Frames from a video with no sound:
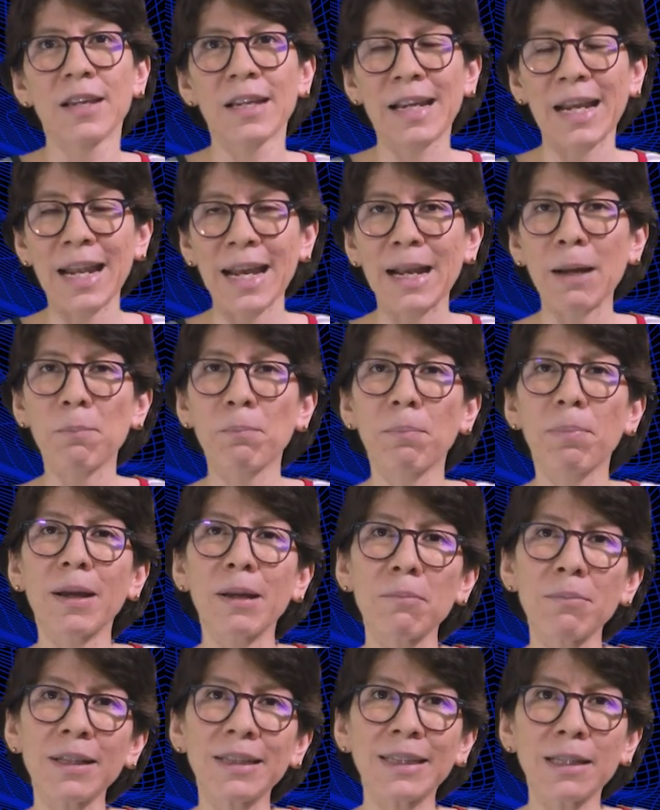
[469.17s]
que la que
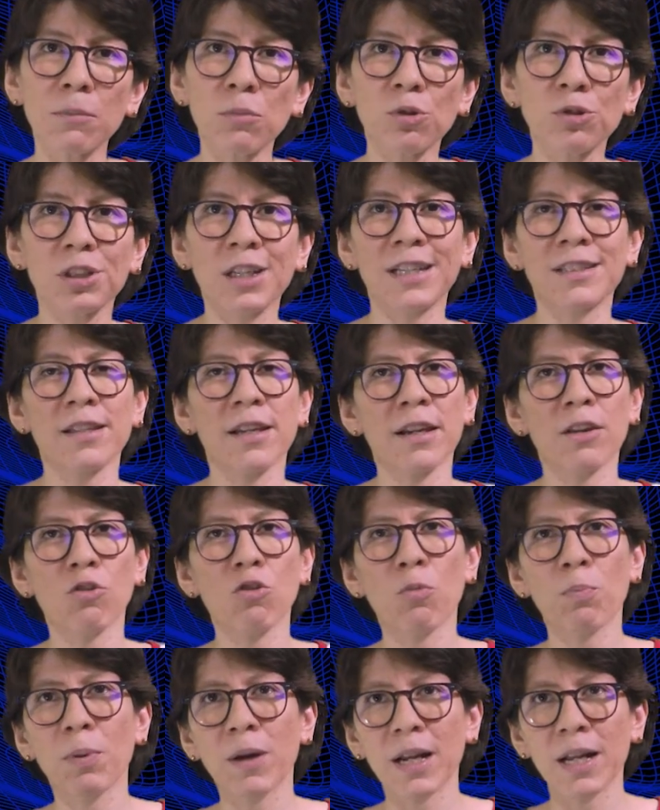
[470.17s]
permitimos que se
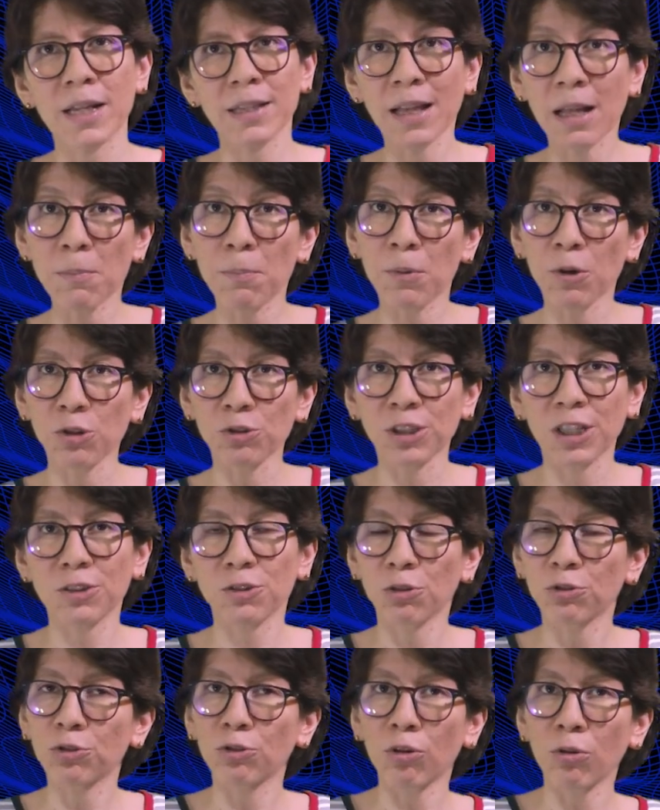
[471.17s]
recupere en el
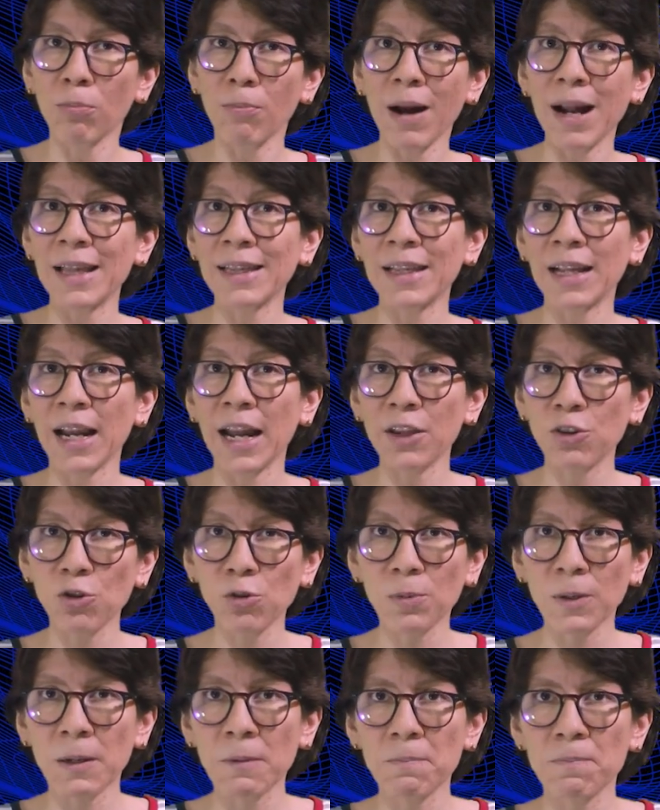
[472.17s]
proceso normal de la
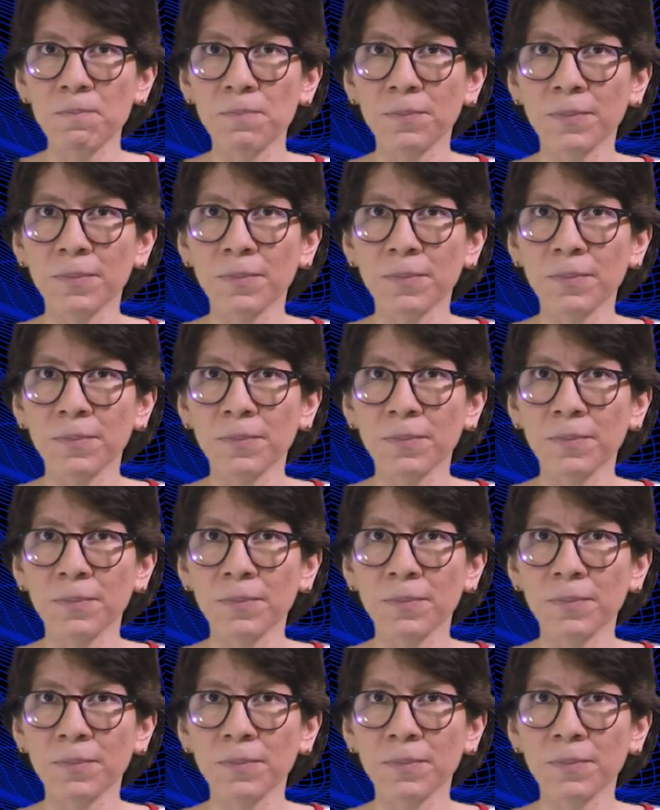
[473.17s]
lluvia.